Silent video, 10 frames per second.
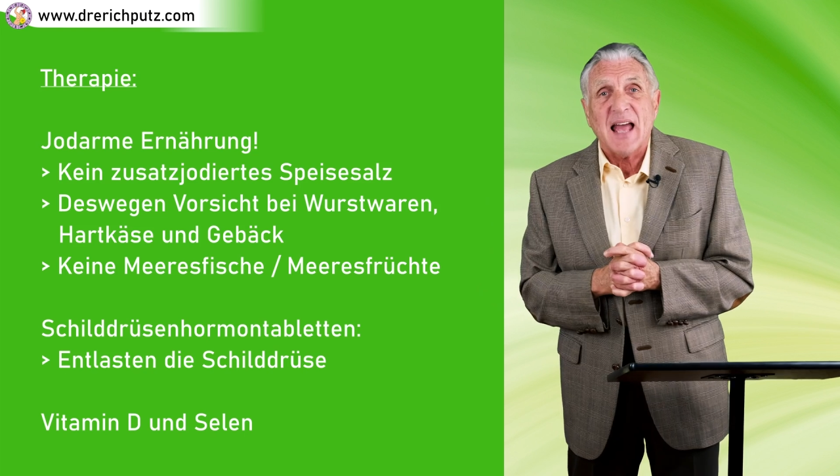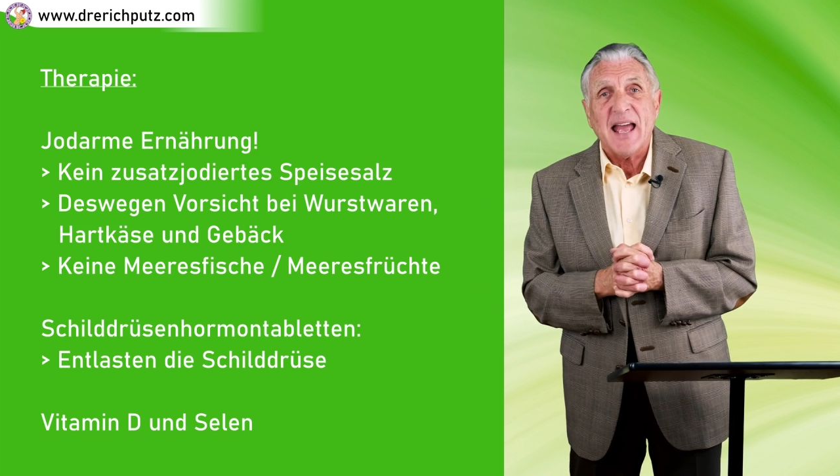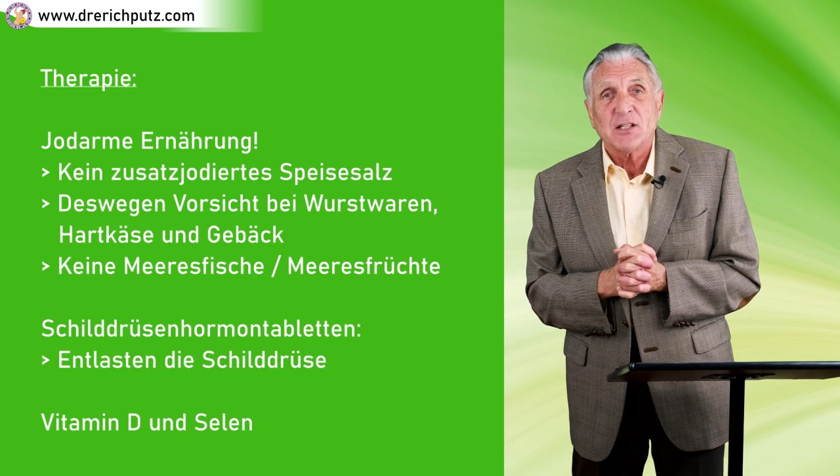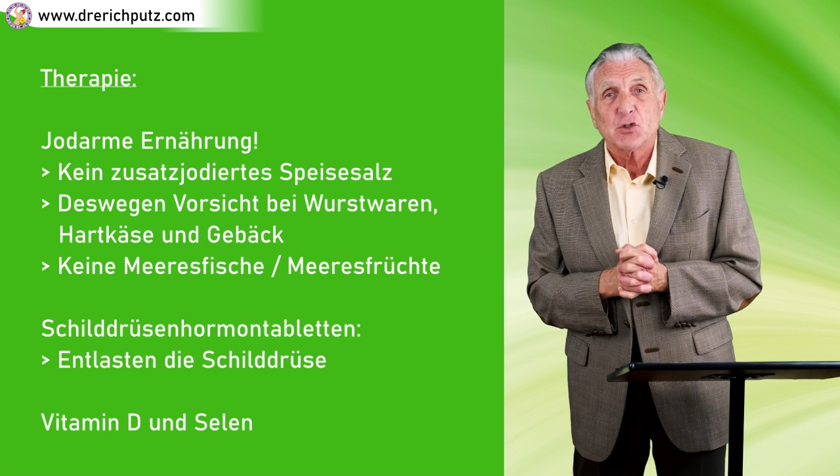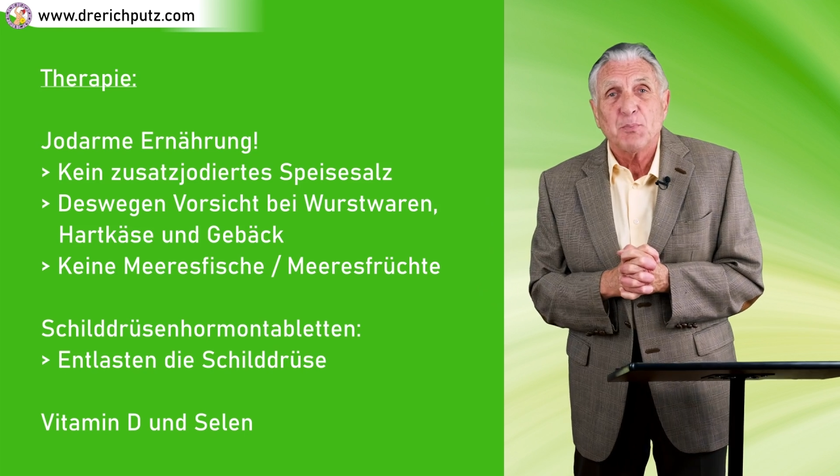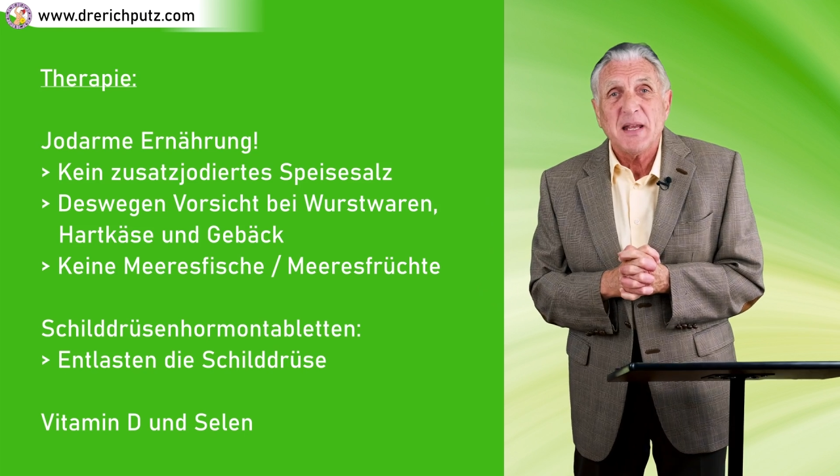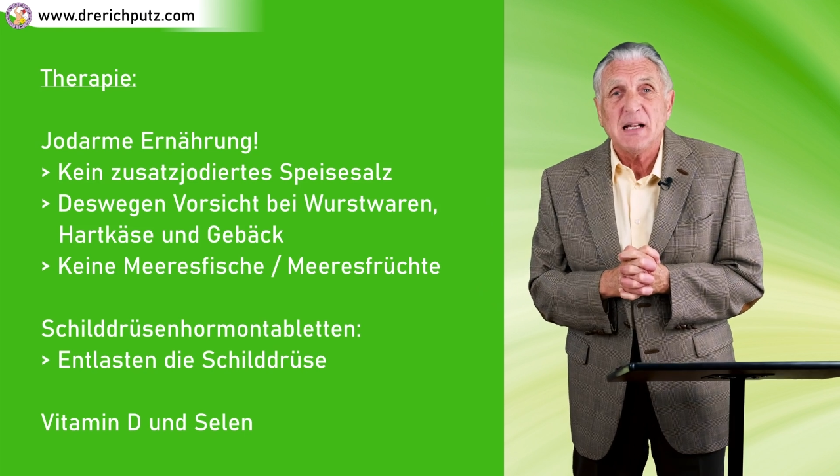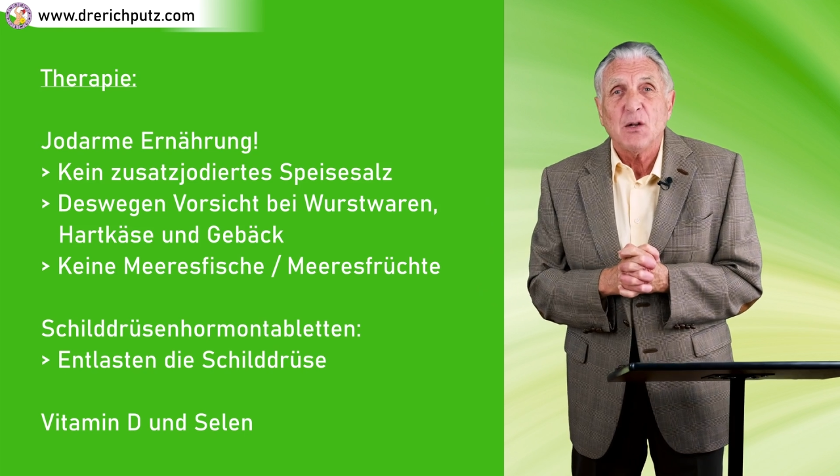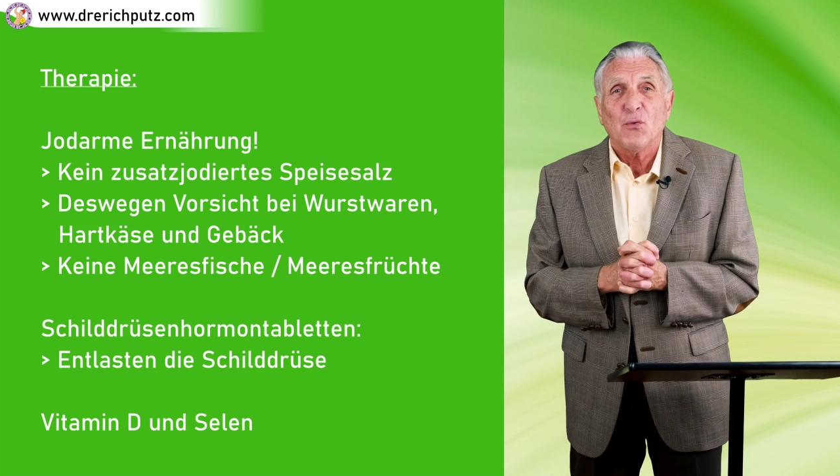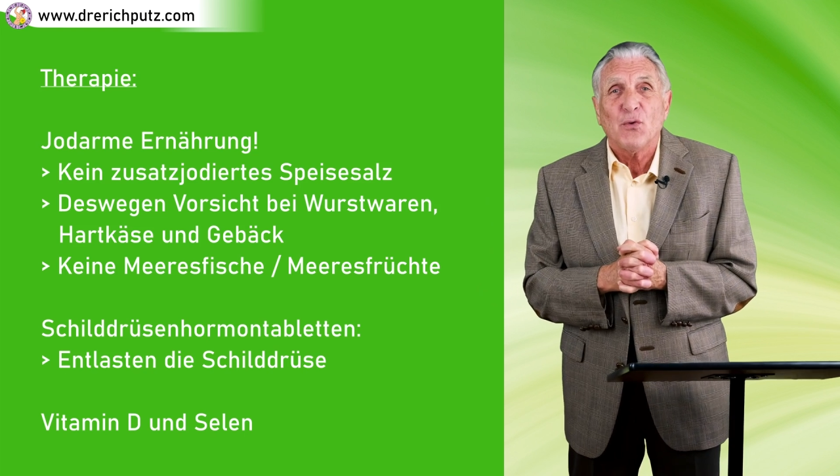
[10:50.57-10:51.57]
ein
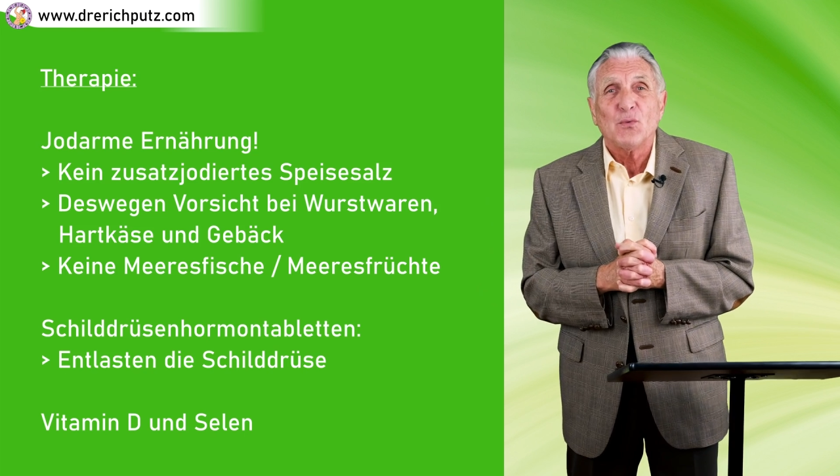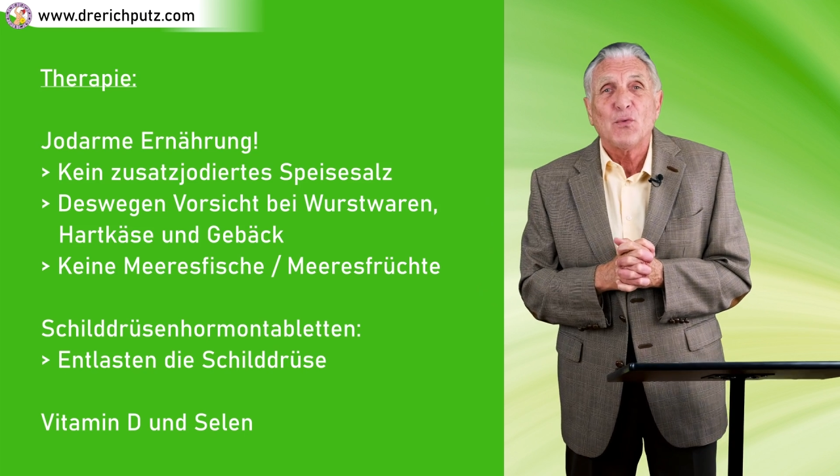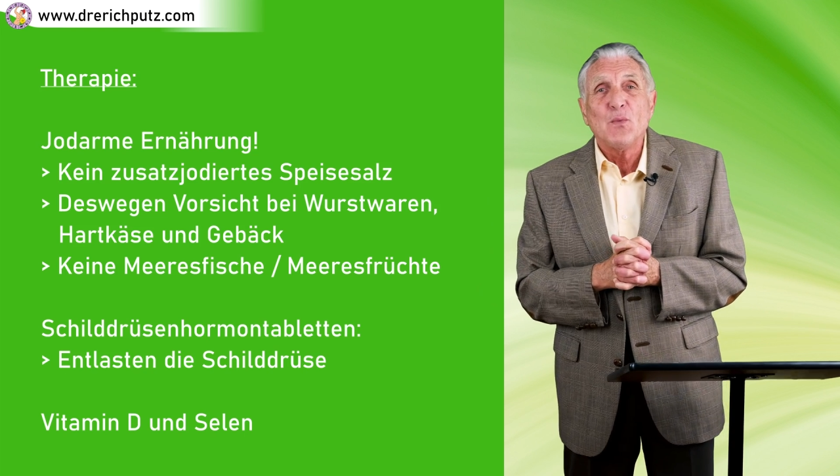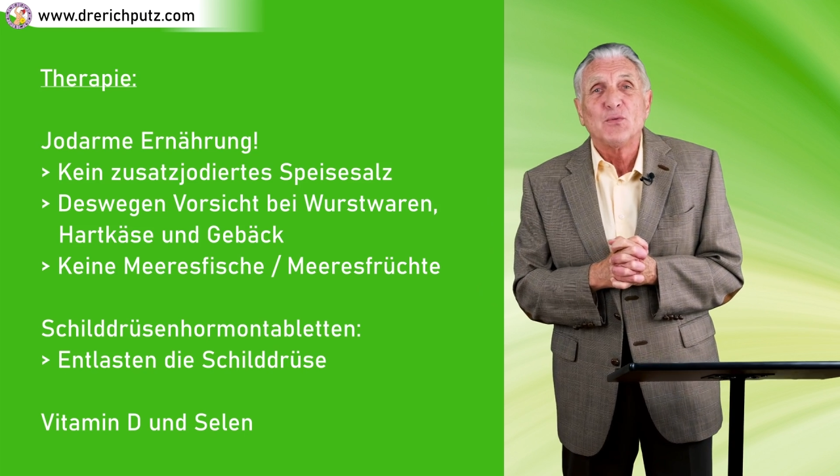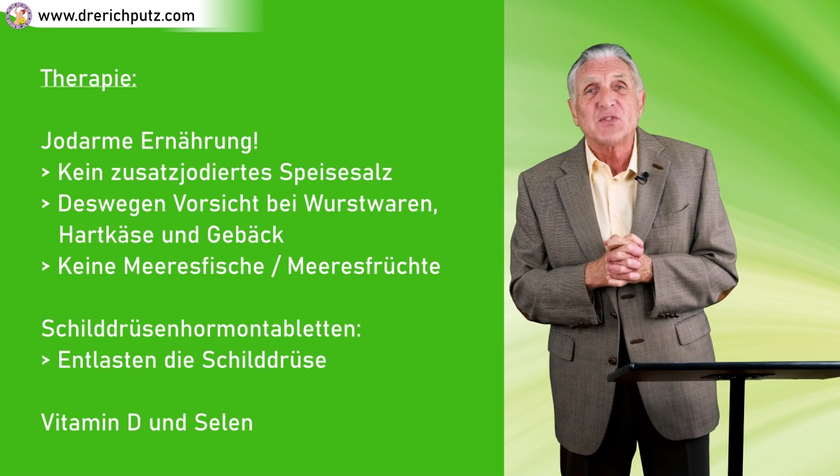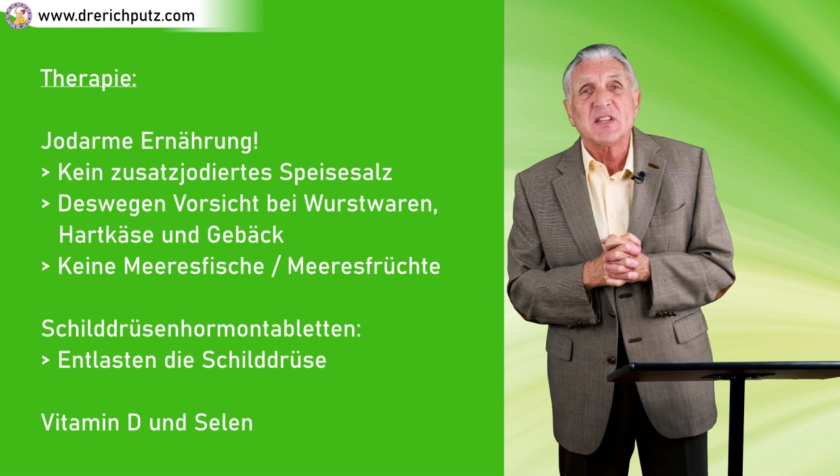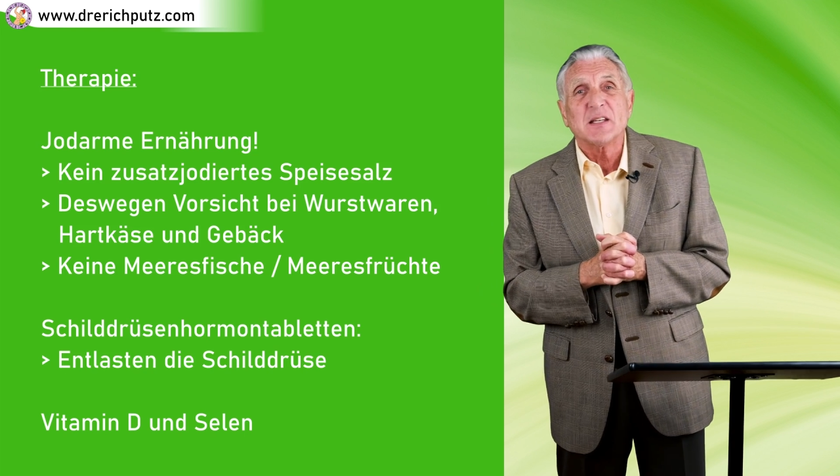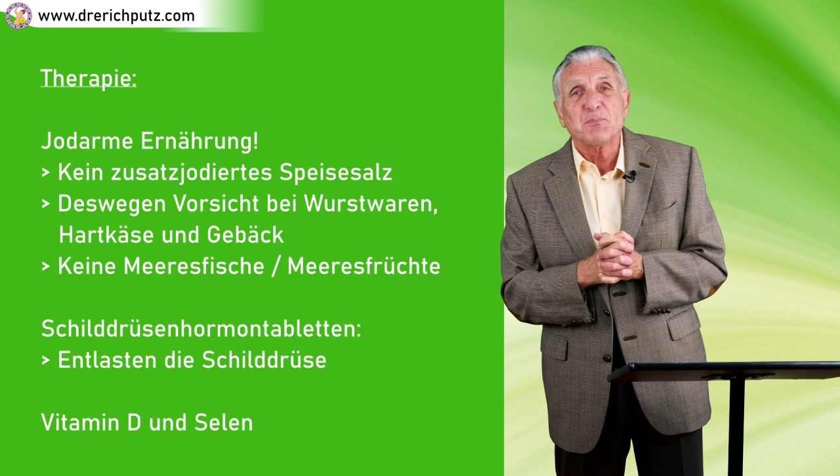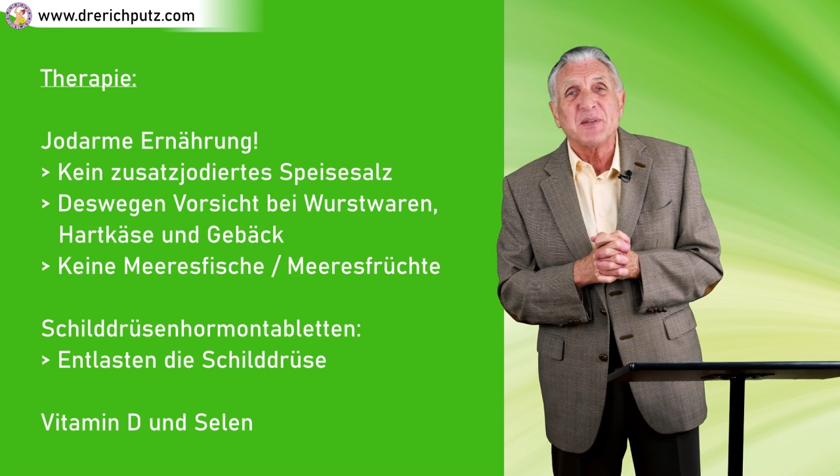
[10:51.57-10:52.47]
Spiegel von 50